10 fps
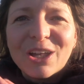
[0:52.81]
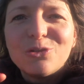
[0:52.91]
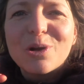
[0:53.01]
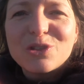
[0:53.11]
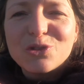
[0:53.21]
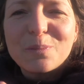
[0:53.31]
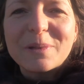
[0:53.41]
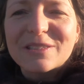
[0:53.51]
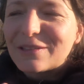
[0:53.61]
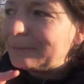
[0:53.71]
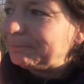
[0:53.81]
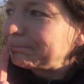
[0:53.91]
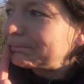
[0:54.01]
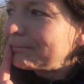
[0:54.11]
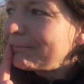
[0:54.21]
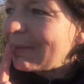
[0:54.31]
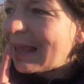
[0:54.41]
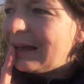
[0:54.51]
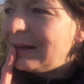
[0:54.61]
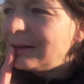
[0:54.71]
d'oiseaux, parce que
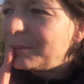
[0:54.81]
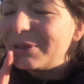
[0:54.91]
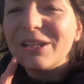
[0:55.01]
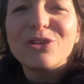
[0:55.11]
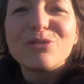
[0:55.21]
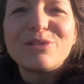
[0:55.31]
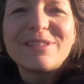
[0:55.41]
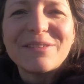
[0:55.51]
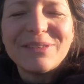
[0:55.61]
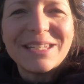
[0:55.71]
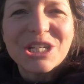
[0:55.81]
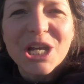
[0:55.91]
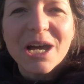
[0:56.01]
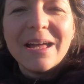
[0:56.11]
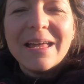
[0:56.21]
peut-être que vous le savez déjà,